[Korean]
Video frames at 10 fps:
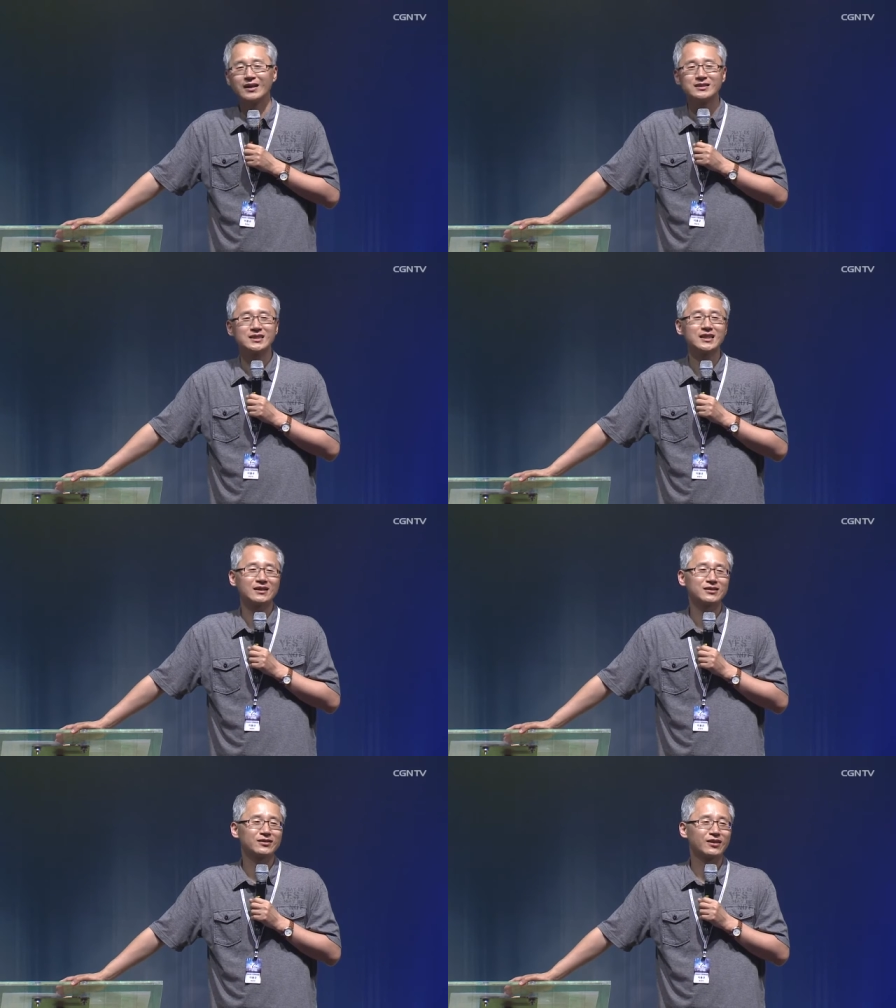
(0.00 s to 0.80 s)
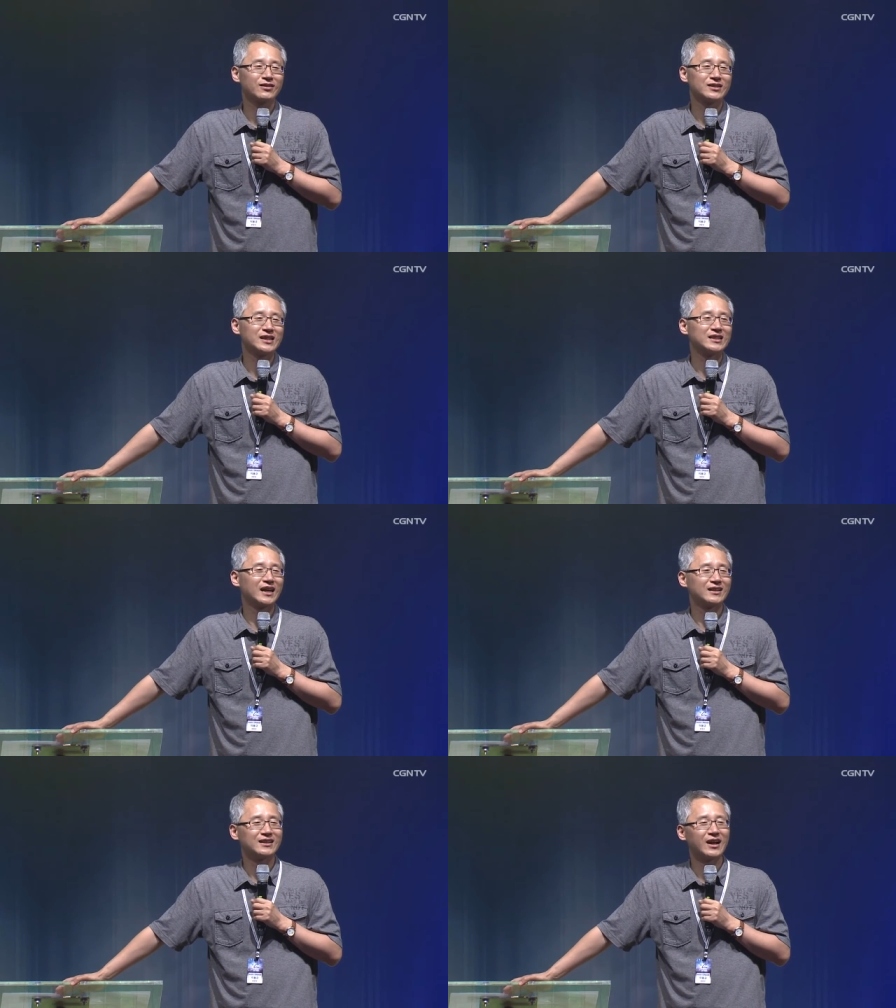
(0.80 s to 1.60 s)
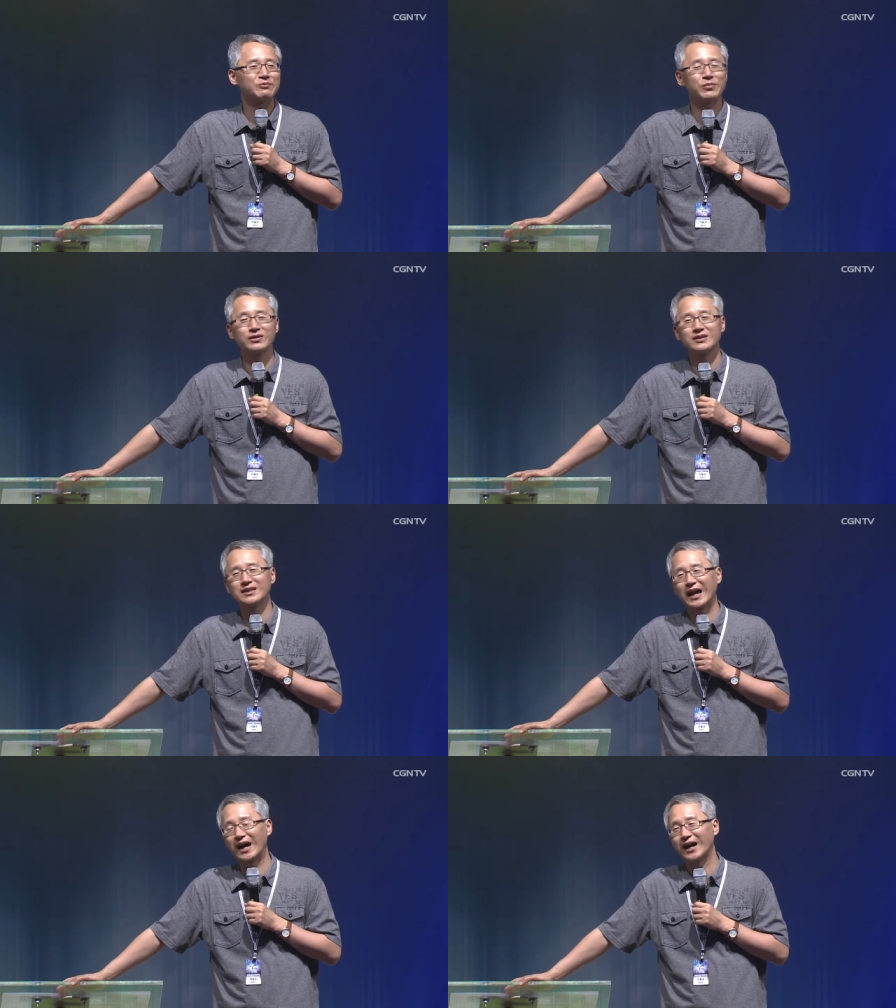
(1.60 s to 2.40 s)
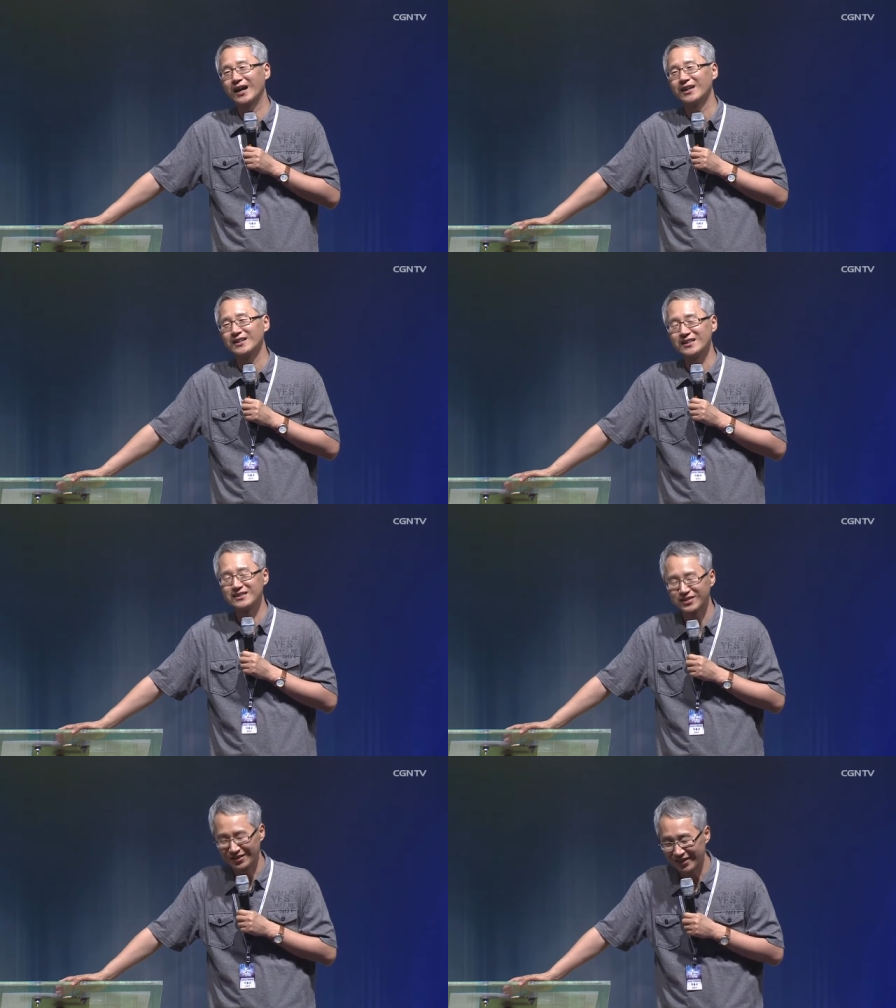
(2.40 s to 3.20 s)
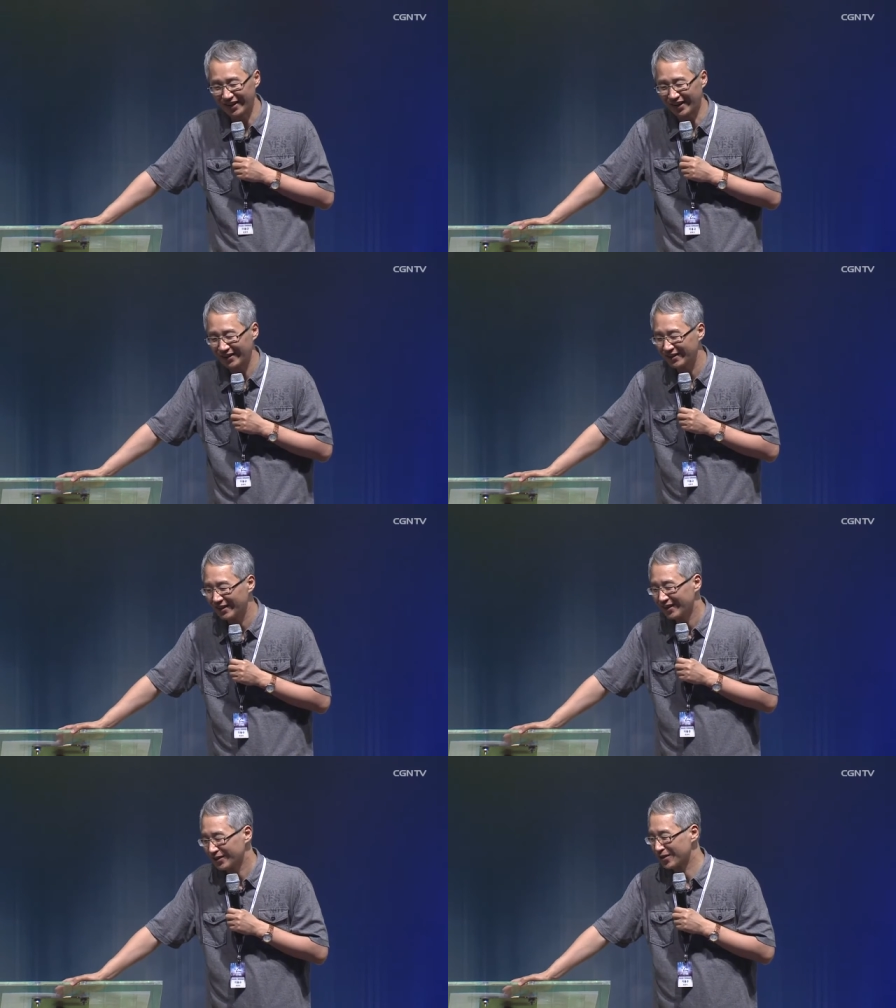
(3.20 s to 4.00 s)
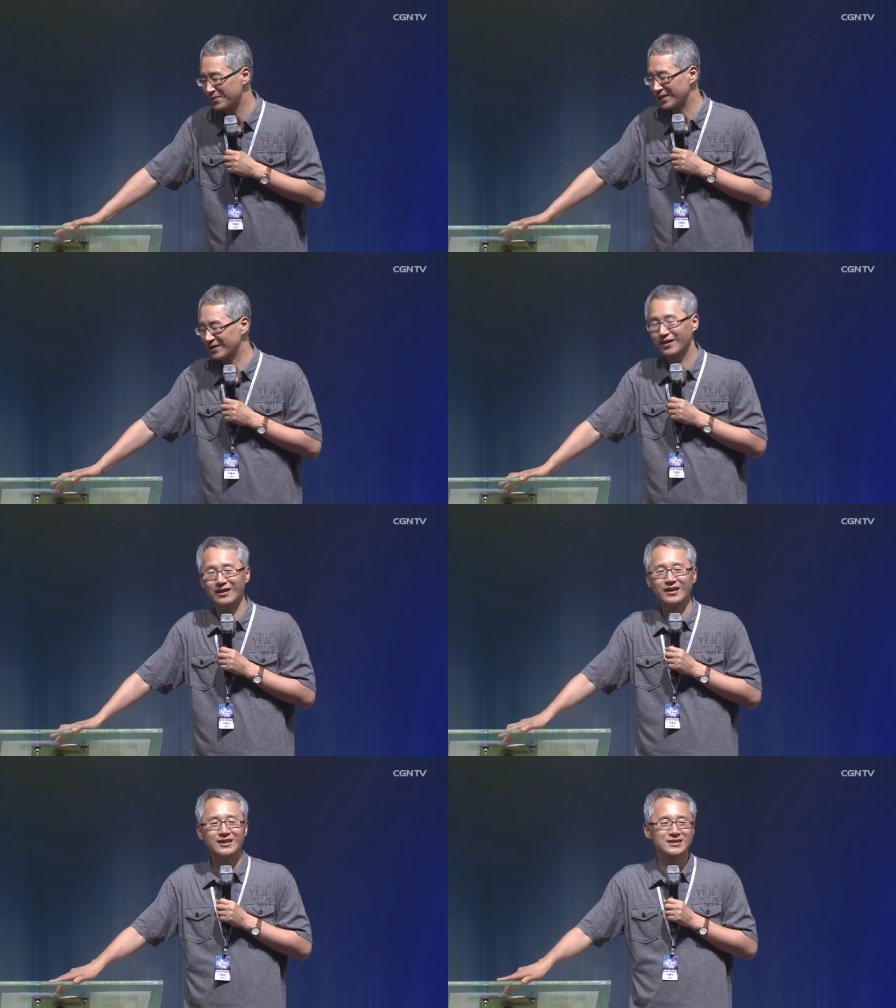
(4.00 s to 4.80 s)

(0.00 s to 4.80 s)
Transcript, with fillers: 신약 성경을 일단은 한 번은 다 읽으셨대요. 그러면서